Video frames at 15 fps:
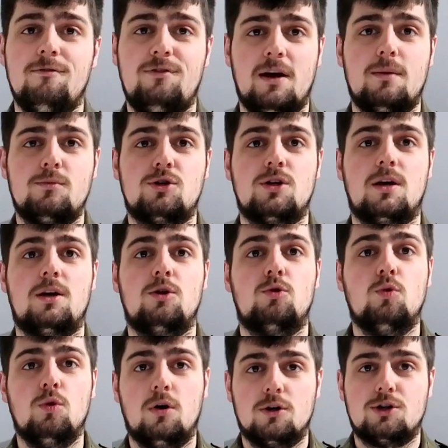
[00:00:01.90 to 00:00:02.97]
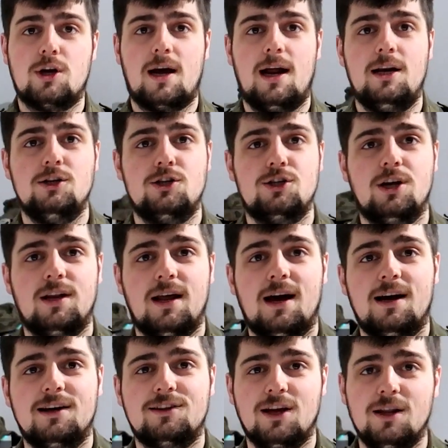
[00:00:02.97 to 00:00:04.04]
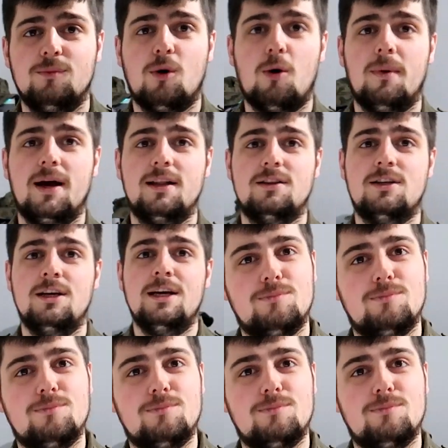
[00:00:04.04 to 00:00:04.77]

Wiem, że długo czekaliście na ten moment.